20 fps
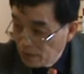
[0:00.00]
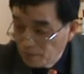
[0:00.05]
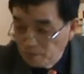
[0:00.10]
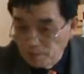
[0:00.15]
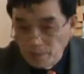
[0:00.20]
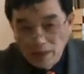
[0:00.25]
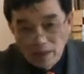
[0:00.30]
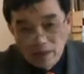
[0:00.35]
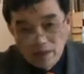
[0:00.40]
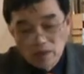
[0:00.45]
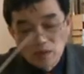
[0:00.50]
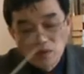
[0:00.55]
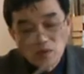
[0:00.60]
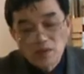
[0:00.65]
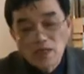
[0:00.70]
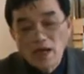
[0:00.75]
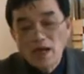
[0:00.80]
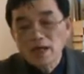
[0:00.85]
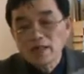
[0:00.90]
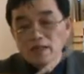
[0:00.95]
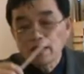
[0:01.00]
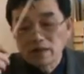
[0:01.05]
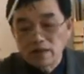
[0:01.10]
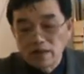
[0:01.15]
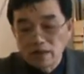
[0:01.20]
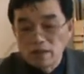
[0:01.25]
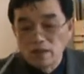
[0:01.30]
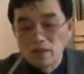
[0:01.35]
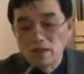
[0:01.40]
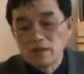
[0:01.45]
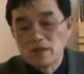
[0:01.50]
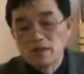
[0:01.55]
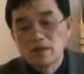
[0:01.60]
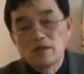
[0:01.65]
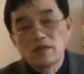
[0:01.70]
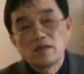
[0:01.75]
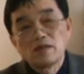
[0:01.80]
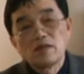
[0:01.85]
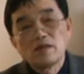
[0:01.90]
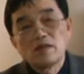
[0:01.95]
把它经过他的这个，
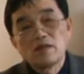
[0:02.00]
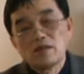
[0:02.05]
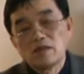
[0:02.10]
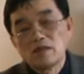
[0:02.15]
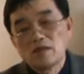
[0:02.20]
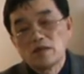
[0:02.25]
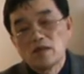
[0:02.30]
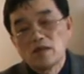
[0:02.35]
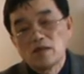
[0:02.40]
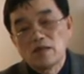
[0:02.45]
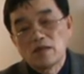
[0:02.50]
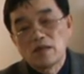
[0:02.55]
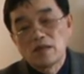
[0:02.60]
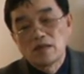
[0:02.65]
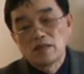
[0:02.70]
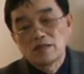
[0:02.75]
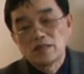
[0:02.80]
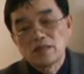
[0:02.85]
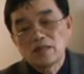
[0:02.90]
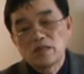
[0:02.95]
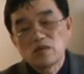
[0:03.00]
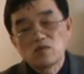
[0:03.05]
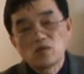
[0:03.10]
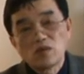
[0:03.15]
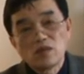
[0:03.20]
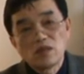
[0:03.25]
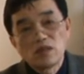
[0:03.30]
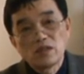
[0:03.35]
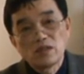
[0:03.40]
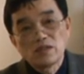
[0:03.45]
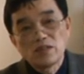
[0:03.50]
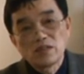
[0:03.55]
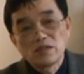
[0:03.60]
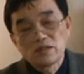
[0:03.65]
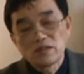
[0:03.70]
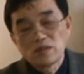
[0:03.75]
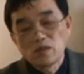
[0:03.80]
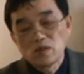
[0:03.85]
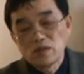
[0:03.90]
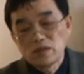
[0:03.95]
呃，经验主义认
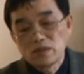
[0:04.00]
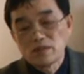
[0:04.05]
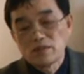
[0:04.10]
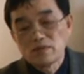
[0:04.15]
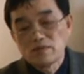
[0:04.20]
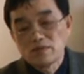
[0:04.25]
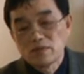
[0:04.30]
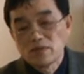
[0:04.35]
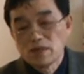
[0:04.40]
识论证，